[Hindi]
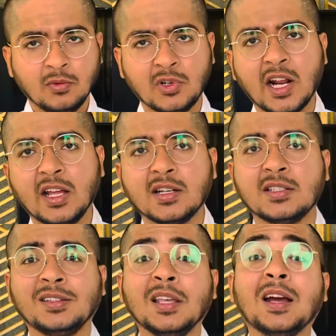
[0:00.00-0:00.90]
ट्राई कर
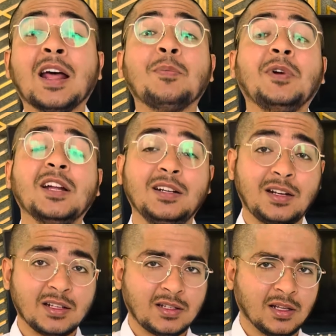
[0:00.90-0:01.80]
सकते हैं अगर आपका
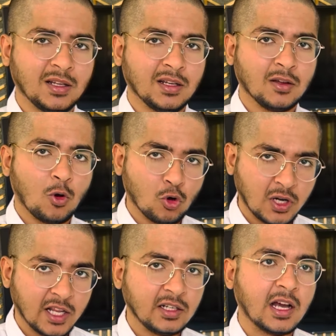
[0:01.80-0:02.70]
इंटरेस्ट है
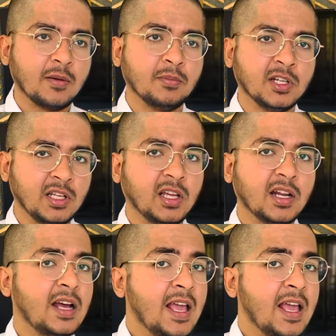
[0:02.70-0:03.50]
ऑनलाइन काम में ठीक है ना